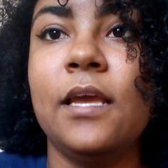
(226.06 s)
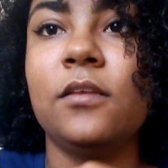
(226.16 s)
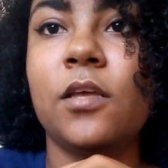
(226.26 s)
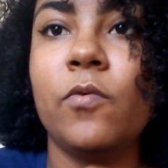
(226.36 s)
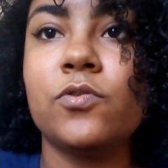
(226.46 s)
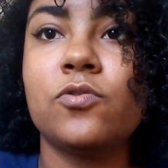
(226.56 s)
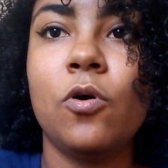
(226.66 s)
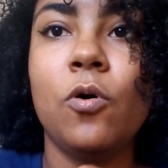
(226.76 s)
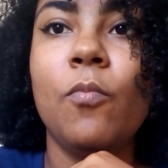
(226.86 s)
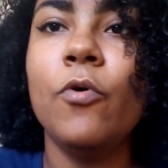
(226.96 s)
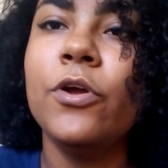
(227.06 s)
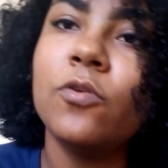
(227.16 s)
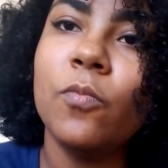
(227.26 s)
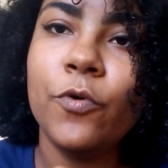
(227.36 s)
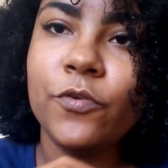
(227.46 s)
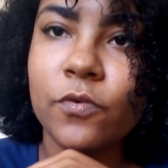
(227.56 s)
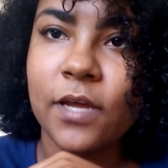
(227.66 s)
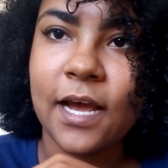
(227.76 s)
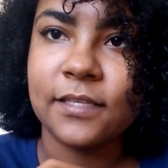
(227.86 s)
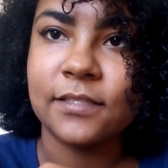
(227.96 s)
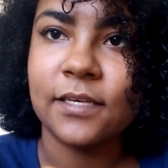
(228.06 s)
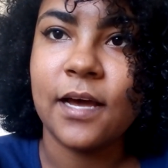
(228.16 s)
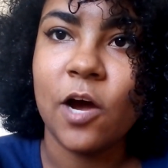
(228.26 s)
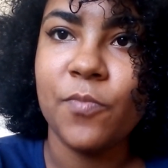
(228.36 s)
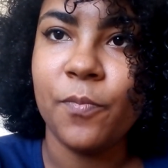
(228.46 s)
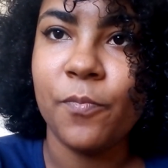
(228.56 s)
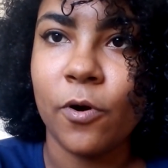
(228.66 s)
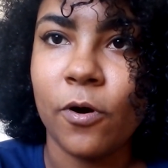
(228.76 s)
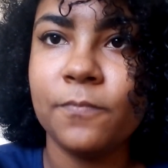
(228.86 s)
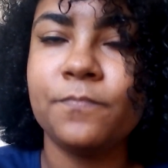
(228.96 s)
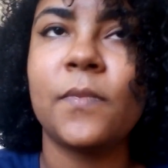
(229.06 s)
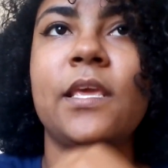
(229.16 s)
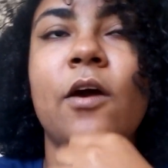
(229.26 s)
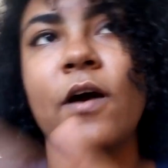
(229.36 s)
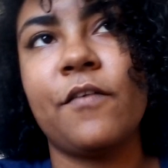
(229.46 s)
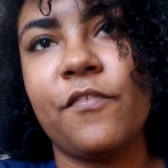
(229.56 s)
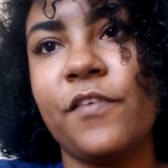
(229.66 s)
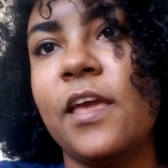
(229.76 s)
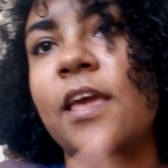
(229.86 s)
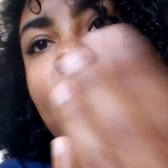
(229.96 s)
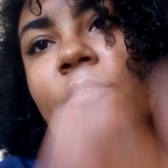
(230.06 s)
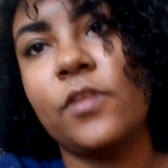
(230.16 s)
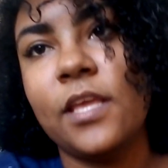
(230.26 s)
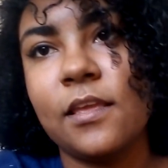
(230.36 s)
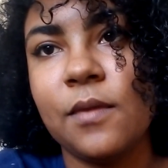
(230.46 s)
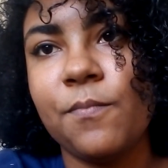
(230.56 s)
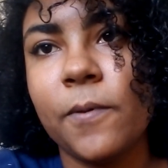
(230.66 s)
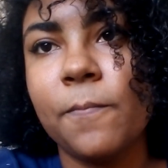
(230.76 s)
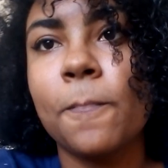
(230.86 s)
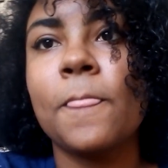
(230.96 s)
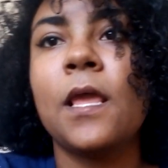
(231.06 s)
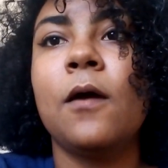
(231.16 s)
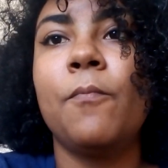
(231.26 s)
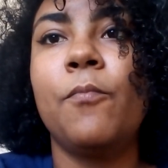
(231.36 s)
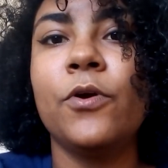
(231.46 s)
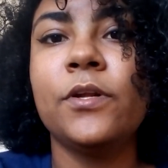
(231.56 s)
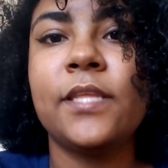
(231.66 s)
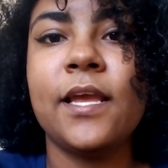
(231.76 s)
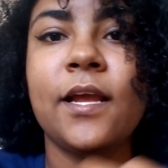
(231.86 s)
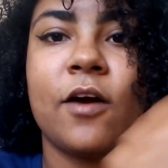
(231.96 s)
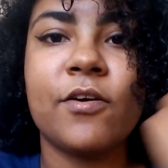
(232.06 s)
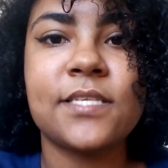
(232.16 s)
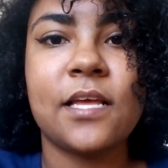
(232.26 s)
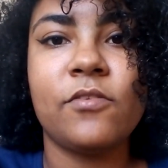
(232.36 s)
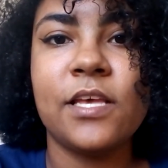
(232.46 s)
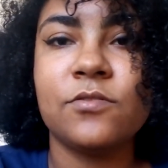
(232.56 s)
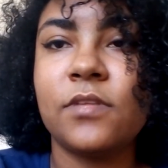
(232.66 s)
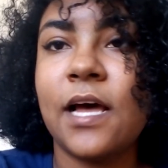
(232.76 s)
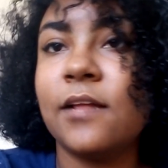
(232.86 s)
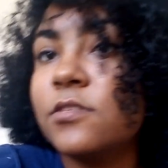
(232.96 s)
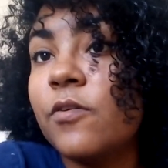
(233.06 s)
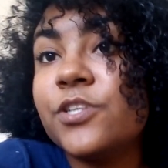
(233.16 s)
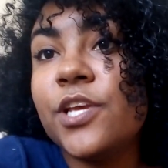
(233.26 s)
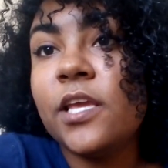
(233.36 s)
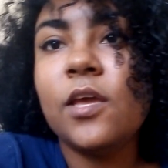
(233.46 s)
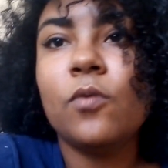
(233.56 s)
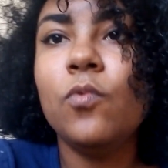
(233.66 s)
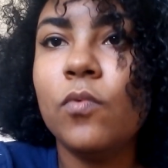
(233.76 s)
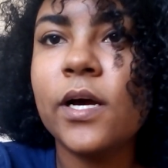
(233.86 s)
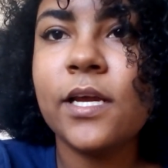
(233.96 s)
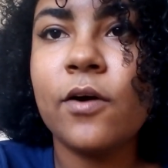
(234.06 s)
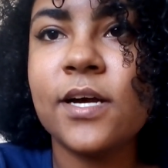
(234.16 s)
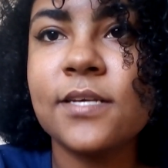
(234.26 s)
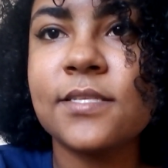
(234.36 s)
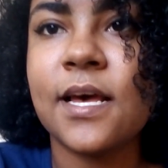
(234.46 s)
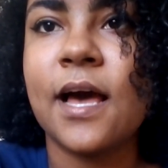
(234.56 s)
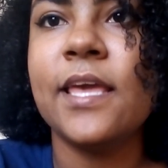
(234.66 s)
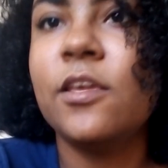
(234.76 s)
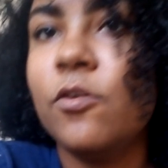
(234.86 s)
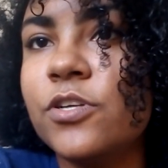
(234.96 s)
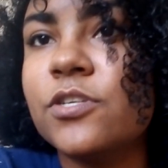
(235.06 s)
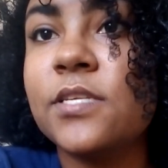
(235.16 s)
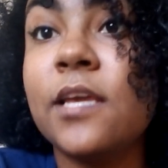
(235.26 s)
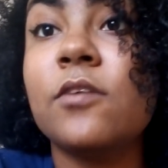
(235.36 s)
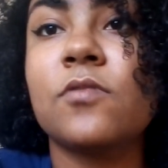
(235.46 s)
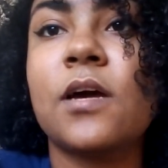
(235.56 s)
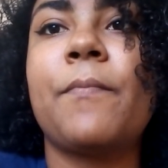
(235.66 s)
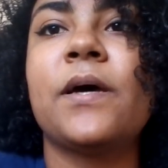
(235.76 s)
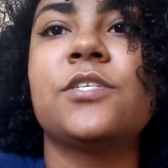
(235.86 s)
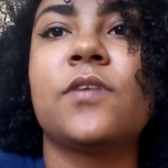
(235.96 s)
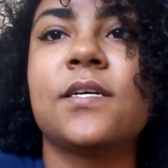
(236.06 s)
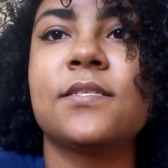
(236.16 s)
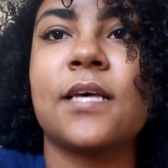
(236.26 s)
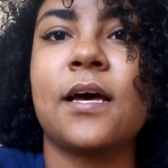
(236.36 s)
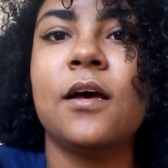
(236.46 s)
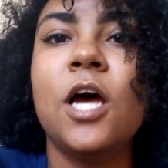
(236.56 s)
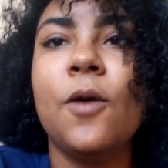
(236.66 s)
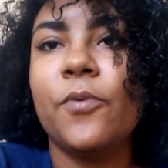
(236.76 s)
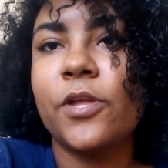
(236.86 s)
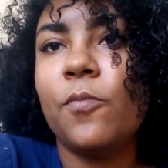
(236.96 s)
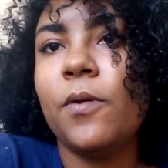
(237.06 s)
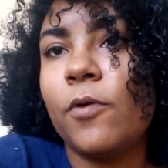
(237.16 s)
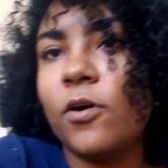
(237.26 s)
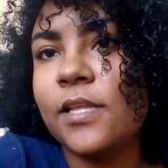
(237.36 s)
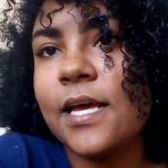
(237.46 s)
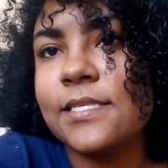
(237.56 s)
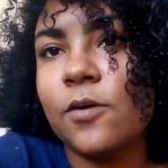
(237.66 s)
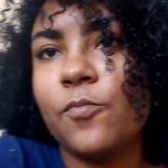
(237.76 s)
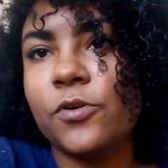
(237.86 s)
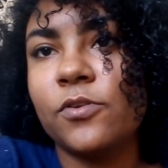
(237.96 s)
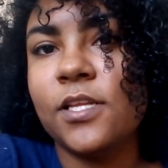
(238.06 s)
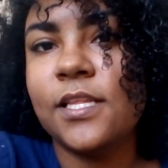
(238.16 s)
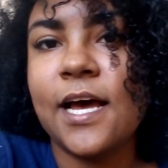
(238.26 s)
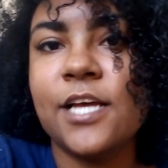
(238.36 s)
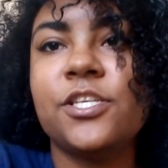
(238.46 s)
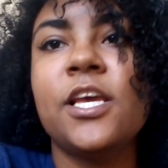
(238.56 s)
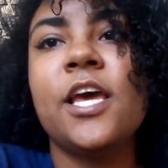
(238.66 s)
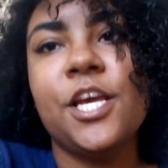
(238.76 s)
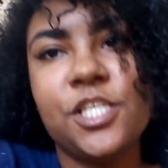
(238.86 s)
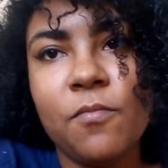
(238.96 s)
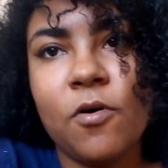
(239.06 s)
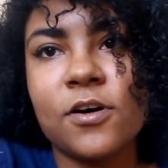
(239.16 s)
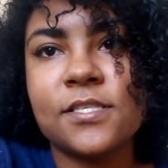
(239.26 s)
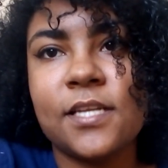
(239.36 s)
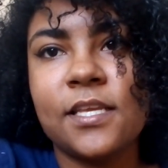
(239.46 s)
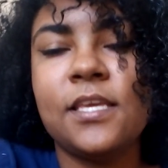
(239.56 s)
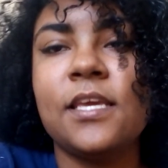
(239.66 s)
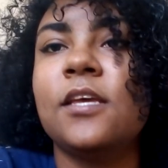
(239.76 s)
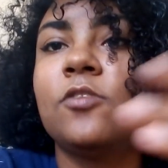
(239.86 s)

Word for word: Então eu sou muito, muito grata ao Bipro e ao Rafa Ferreira e toda a equipe por ter alcançado resultados que eu achei que eu nunca ia alcançar e que hoje eu sei que eu sou capaz de alcançar, porque o Bipro dá essa oportunidade e te mostra que